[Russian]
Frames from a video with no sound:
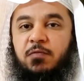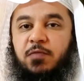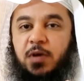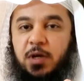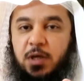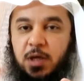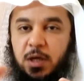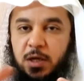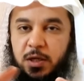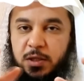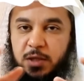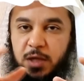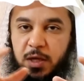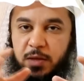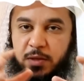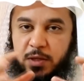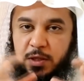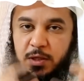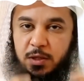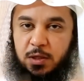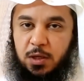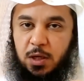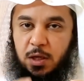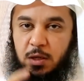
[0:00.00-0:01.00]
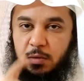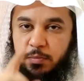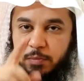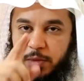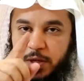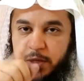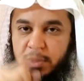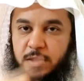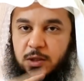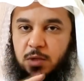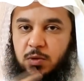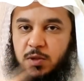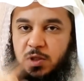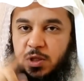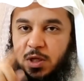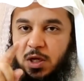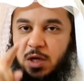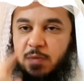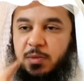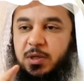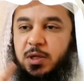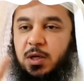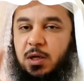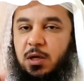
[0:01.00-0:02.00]
И этот огонь стал прохладой и
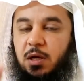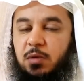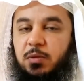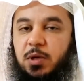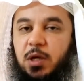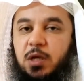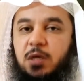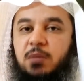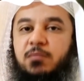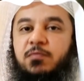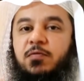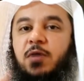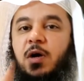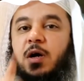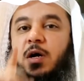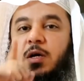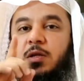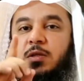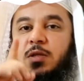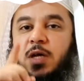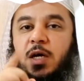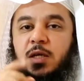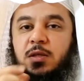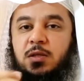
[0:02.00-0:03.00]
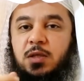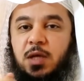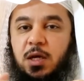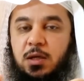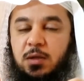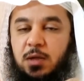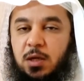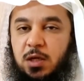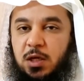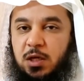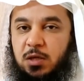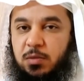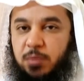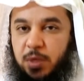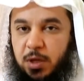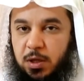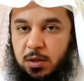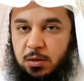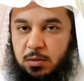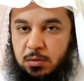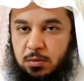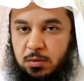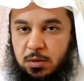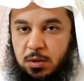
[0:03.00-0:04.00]
спасением только для Ибрагима. Так что
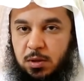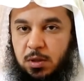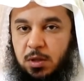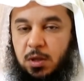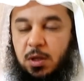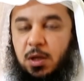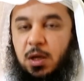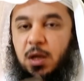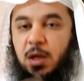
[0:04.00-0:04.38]
даже веревки,